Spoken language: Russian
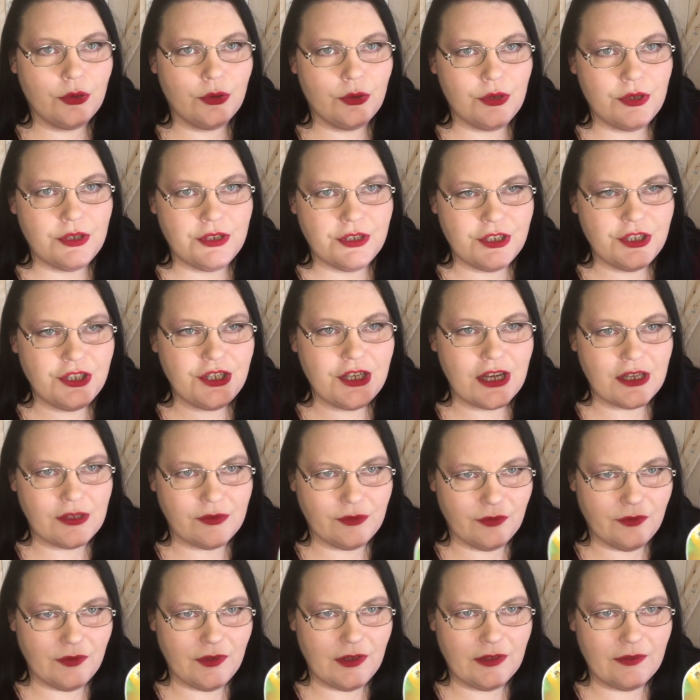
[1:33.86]
То есть
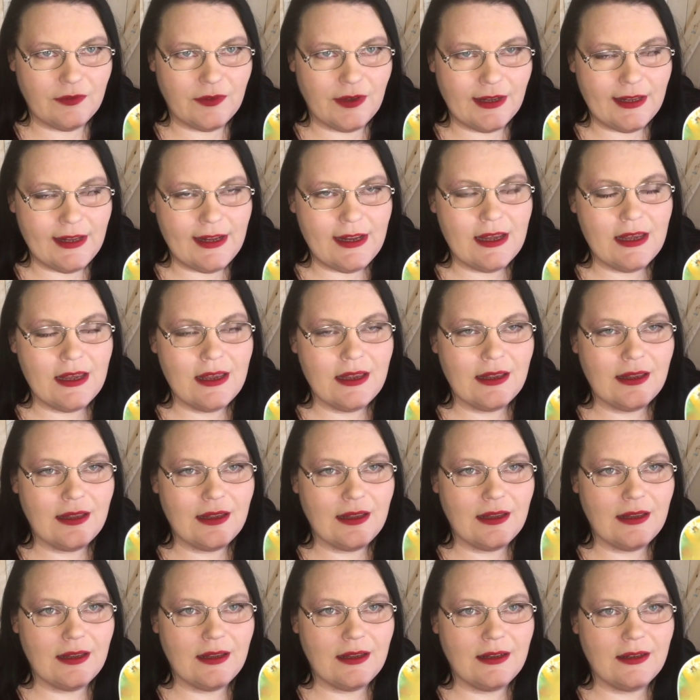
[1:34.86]
сейчас вот в январе
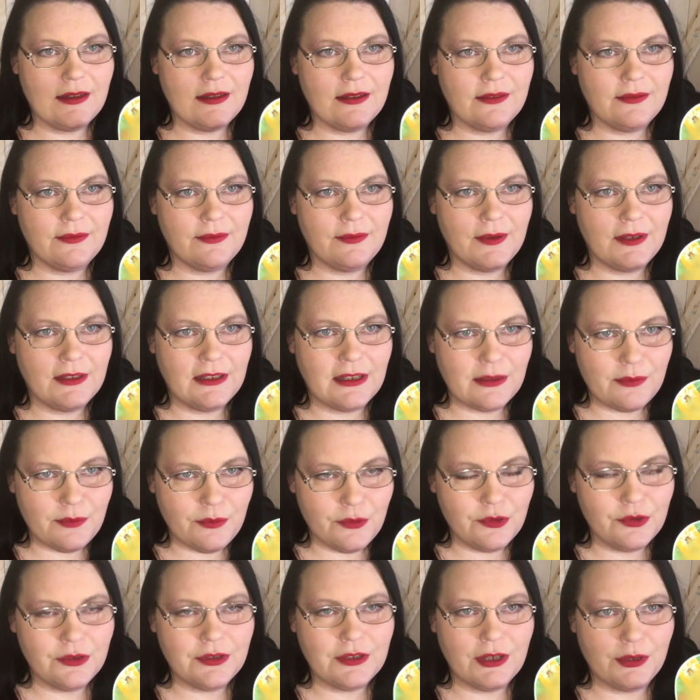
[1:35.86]
а, этот
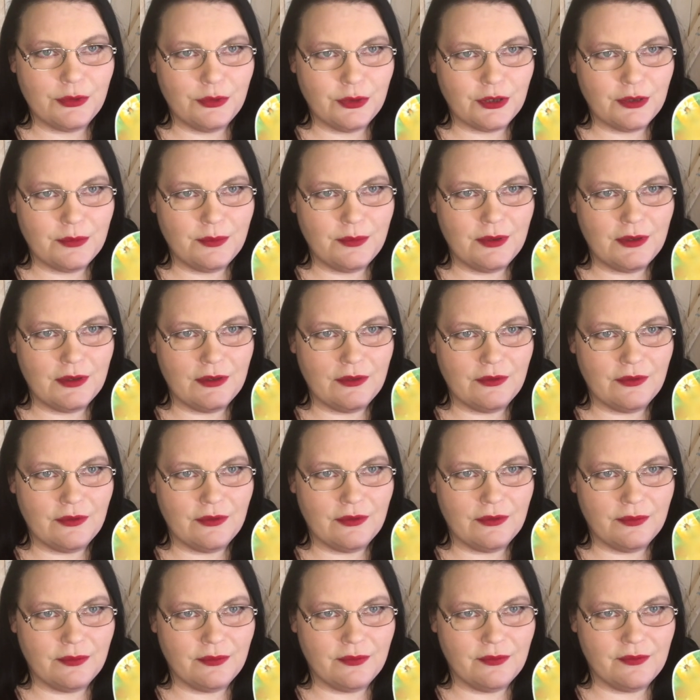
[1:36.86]
мед, который был
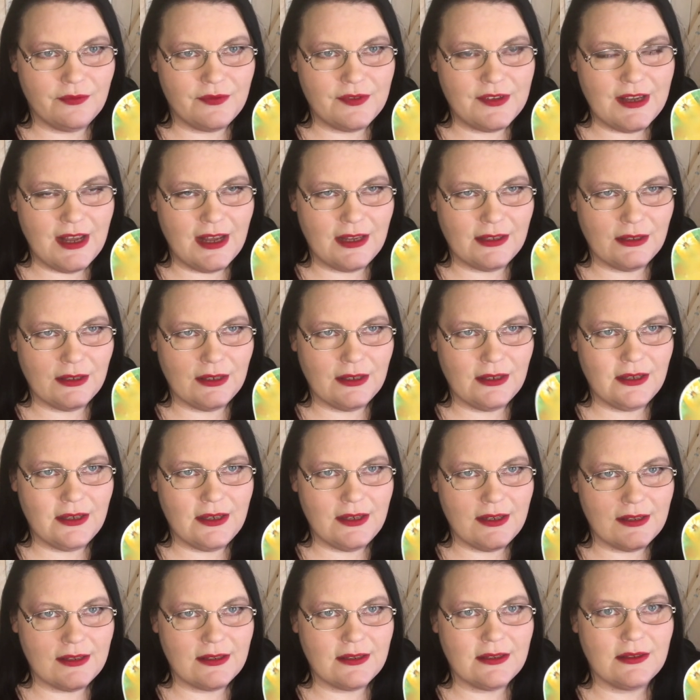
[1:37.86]
взят
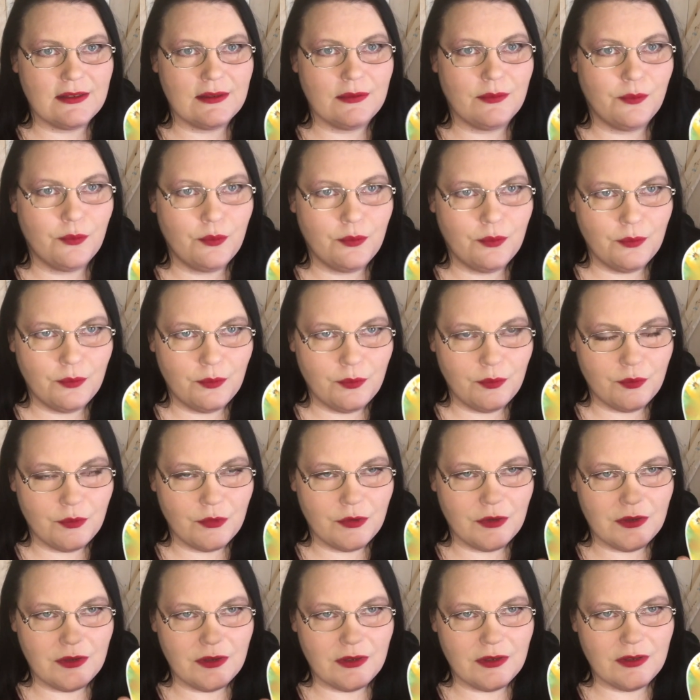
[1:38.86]
из
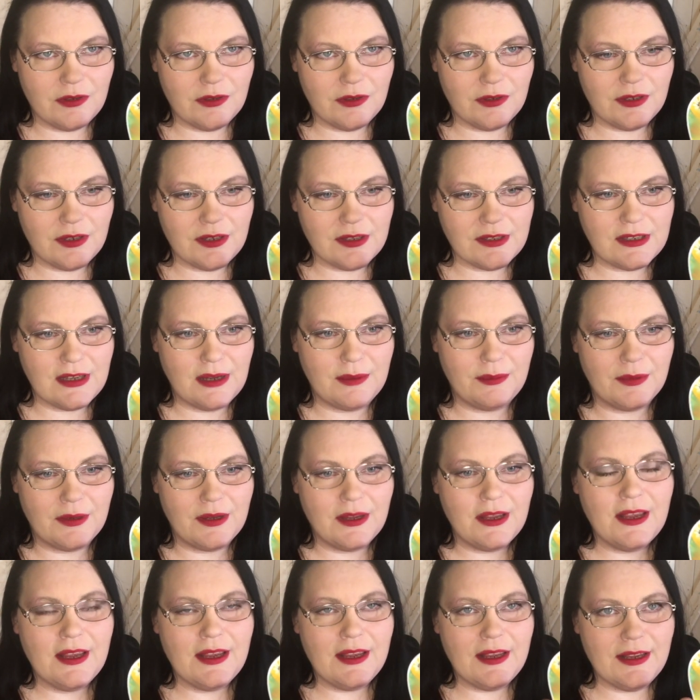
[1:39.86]
а, тех
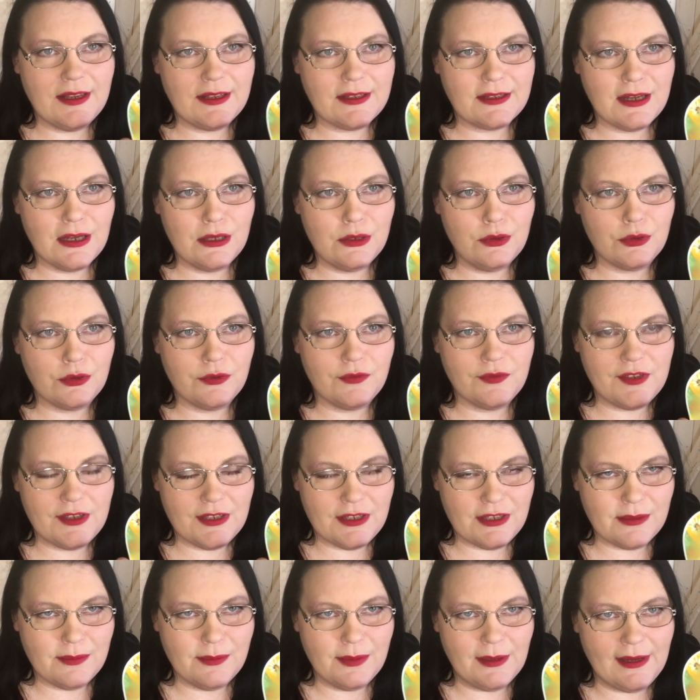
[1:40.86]
самых из колод в
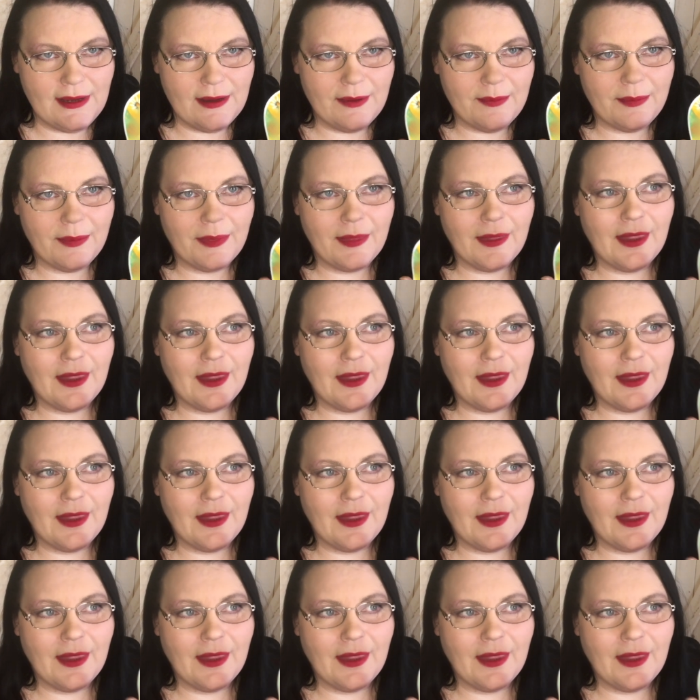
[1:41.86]
сентябре,